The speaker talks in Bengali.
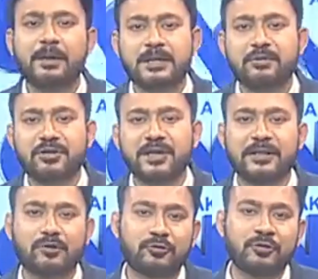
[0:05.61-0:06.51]
পাশাপাশি
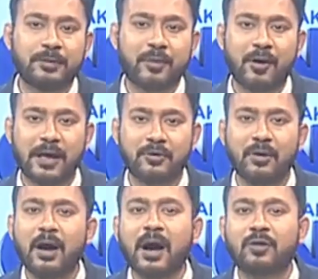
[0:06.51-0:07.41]
ইডির তদন্তে পাওয়া গেল
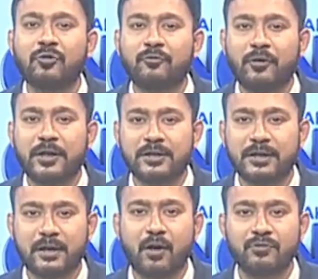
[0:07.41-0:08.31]
আড্ডো
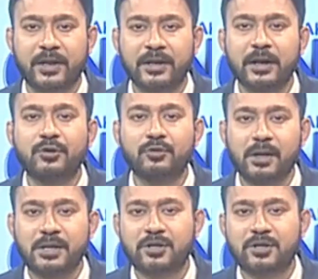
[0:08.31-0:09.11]
ফরেক্সের অ্যাকাউন্টে দু